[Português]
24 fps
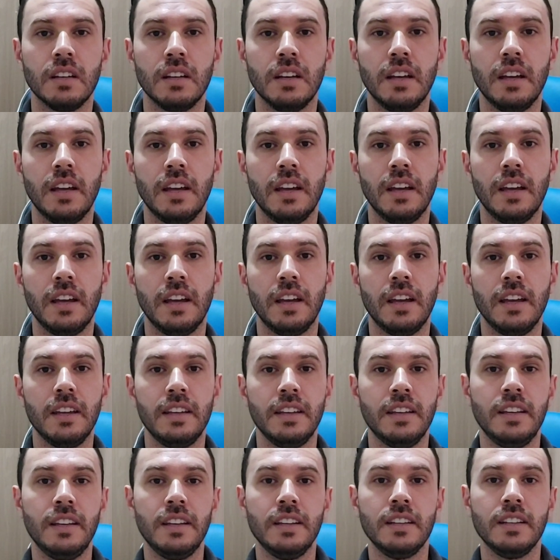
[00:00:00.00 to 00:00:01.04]
é,
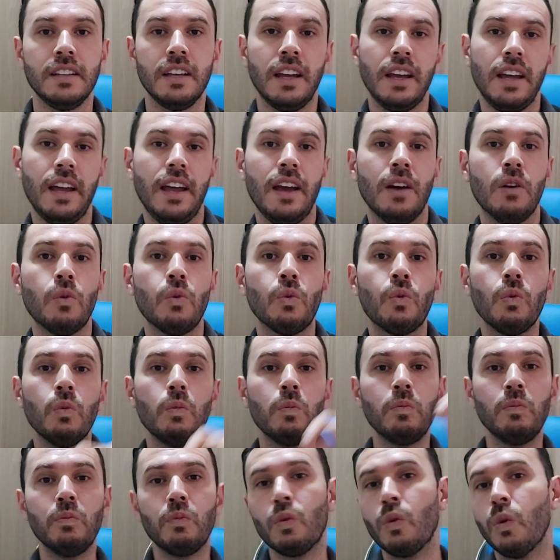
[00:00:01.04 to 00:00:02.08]
é, é
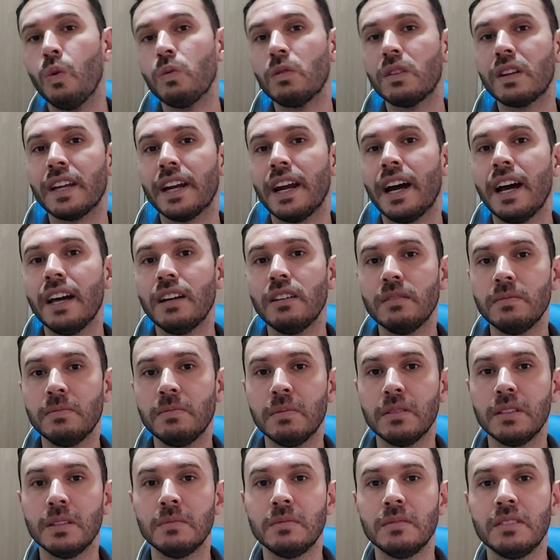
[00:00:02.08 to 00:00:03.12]
o contrário,
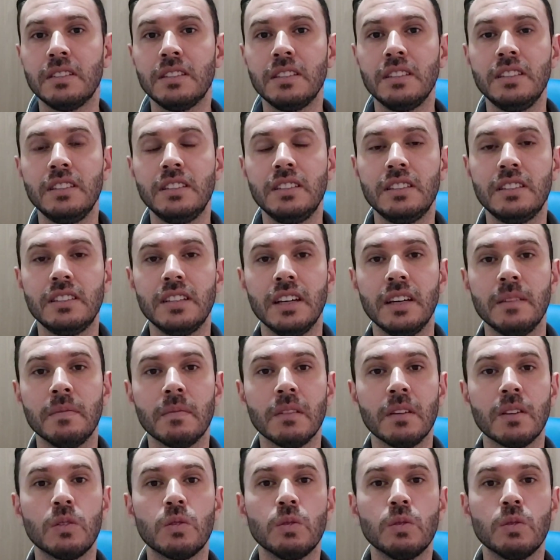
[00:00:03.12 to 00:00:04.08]
podemos assim dizer,